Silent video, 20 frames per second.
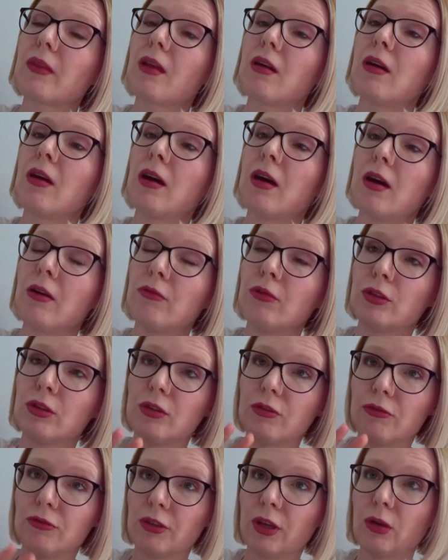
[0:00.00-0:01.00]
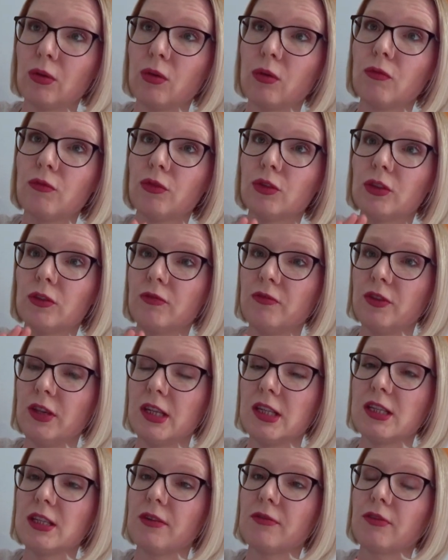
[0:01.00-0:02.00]
а, вот в таком вот
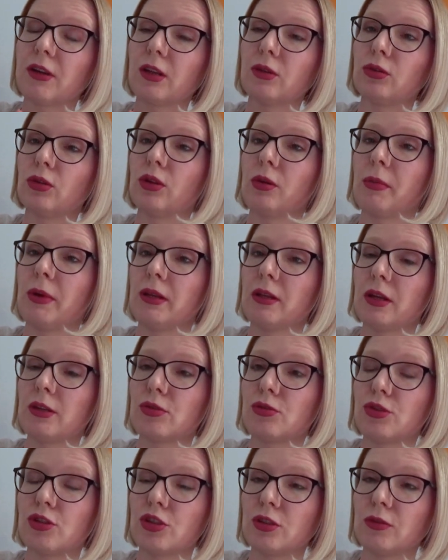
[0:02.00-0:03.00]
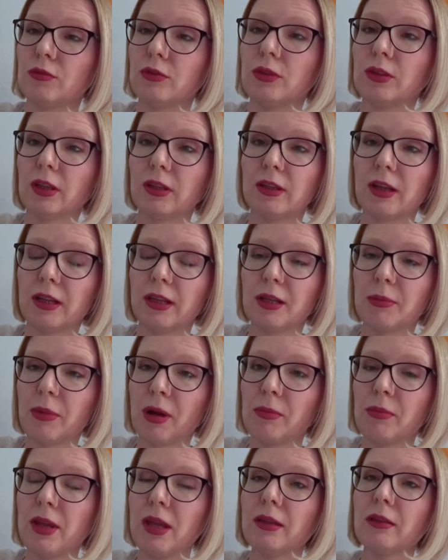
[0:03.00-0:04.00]
виде, в котором она существует на данный
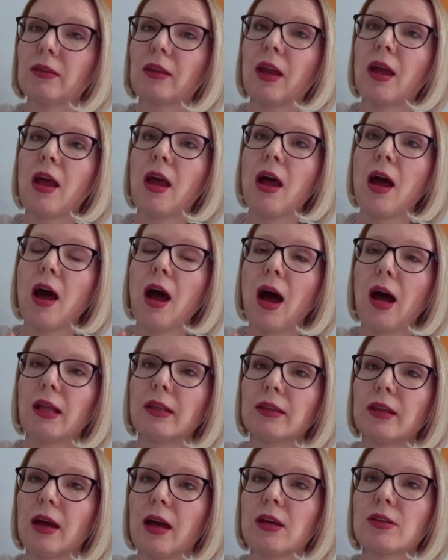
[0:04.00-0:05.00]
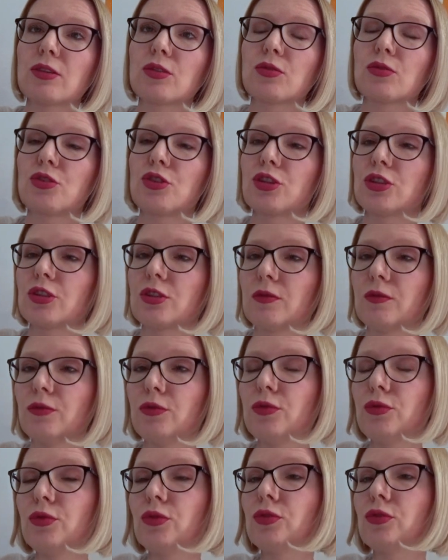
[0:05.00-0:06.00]
момент, она
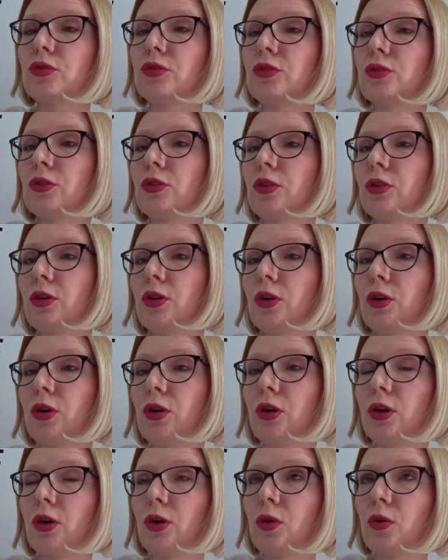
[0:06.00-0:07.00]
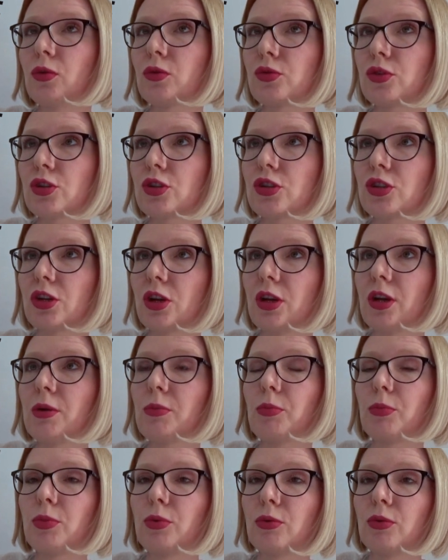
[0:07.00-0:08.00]
существует э, уже
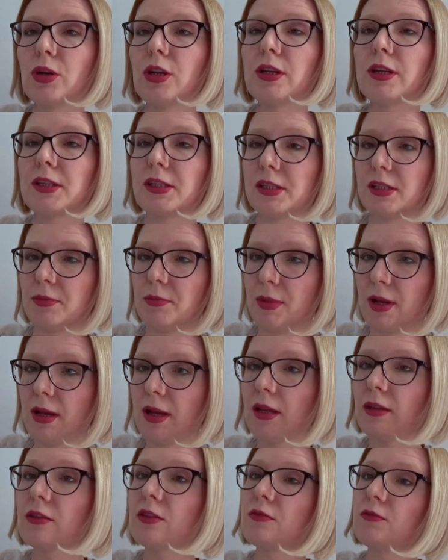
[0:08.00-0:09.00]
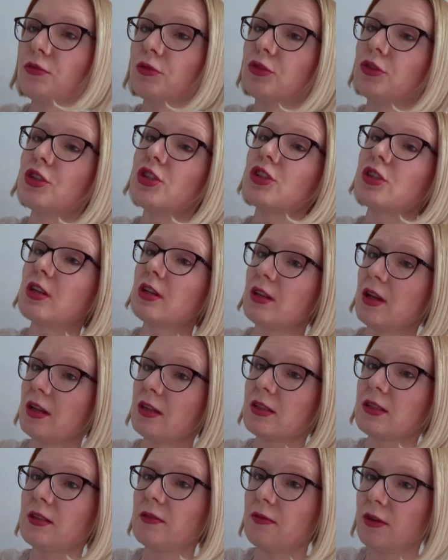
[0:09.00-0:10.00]
более 7 лет с
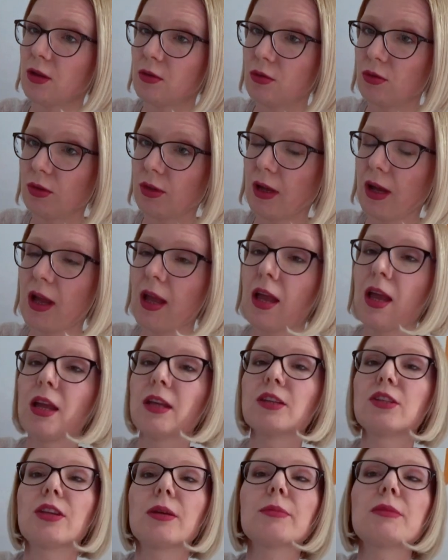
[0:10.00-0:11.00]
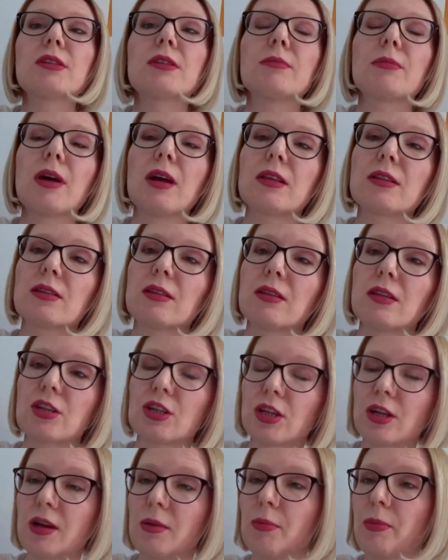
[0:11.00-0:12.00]
2013 года. Чем занимается
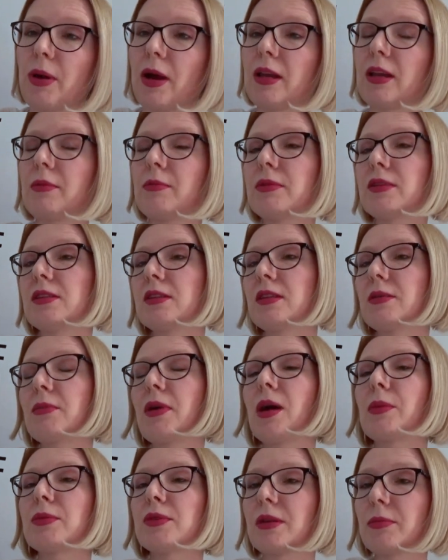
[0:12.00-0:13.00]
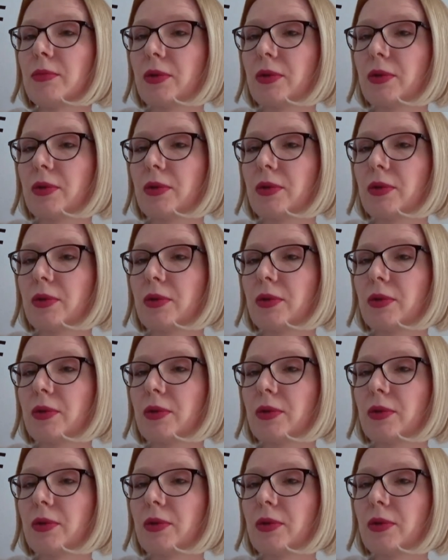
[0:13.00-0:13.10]
наша компания? Мы занимаемся